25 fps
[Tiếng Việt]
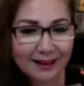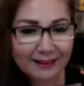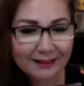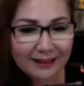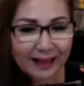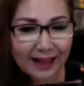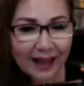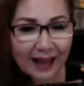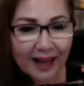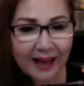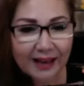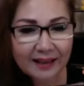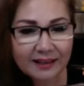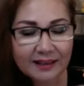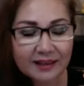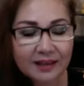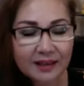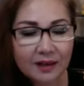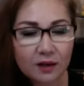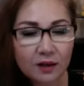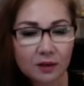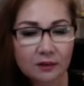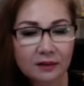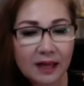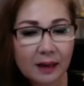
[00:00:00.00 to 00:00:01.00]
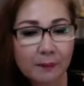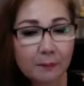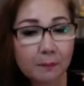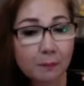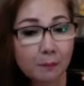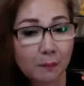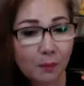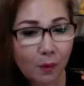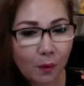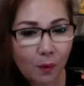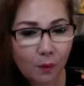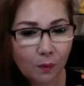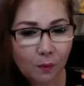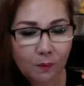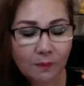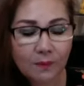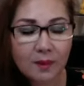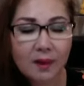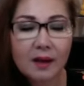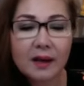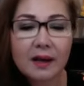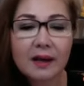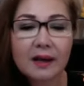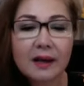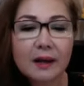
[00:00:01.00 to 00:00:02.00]
Thay vì nó thấm một,
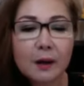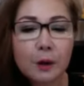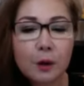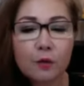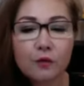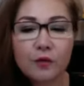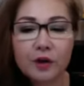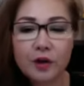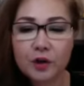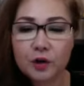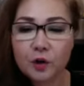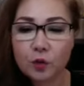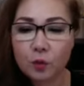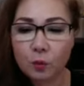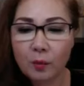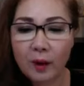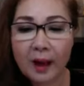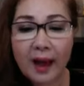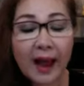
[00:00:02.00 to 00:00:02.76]
khi quý vị dùng